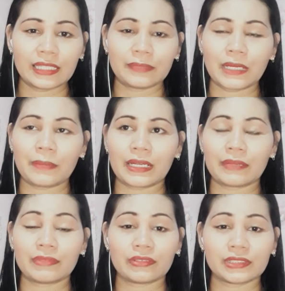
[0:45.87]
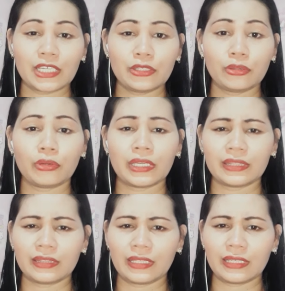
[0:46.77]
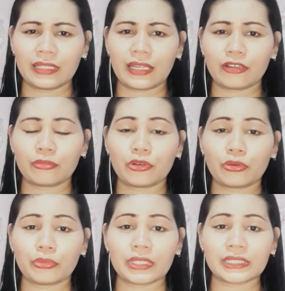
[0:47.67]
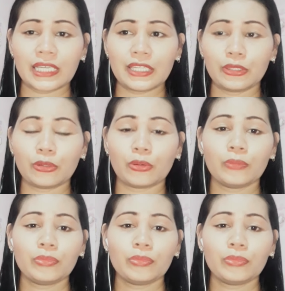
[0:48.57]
nagpaparamdam sa inyo o hindi na umuwi sa inyo